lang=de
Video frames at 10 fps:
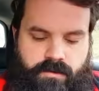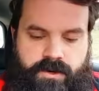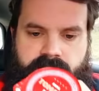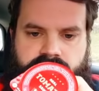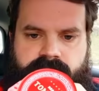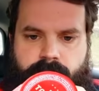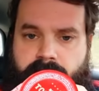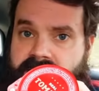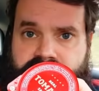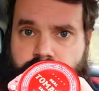Real
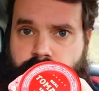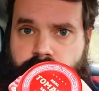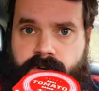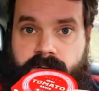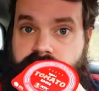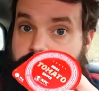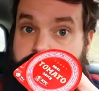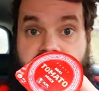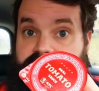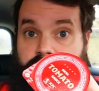Tomato oder
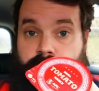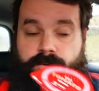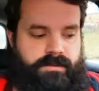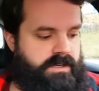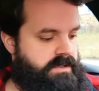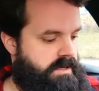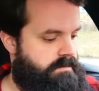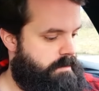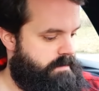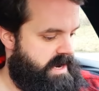Tomato, je
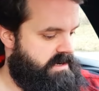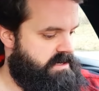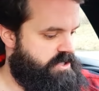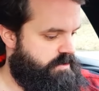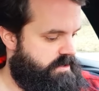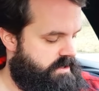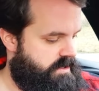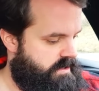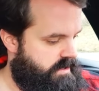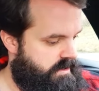nachdem, ob man Englisch
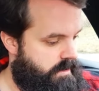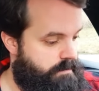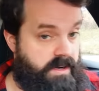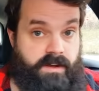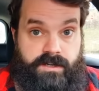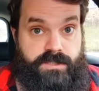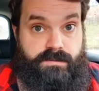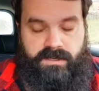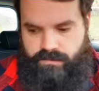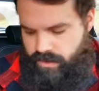oder äh, Amerikanisch
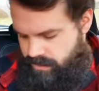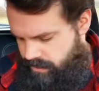sprechen möchte.